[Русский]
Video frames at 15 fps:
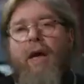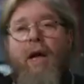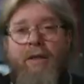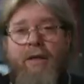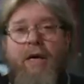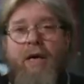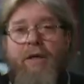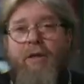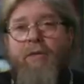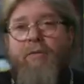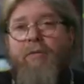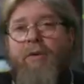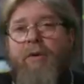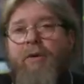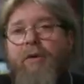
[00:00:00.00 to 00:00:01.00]
А,
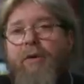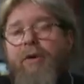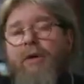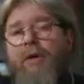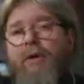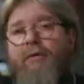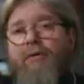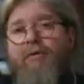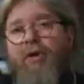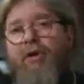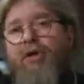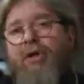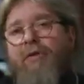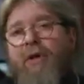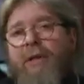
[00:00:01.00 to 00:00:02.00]
скажем, в
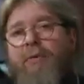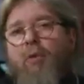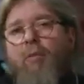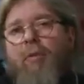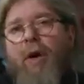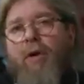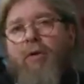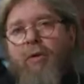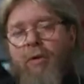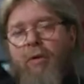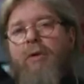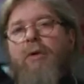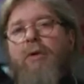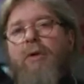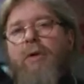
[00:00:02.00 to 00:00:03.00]
2008 году